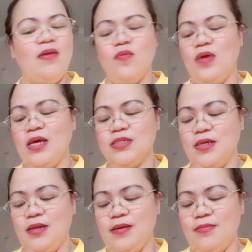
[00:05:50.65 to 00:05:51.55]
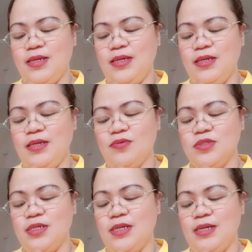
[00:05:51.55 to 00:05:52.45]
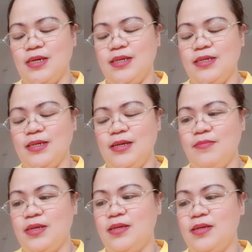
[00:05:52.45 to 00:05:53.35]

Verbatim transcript: Wala siyang laman. Hindi ko siya nalagan ng laman.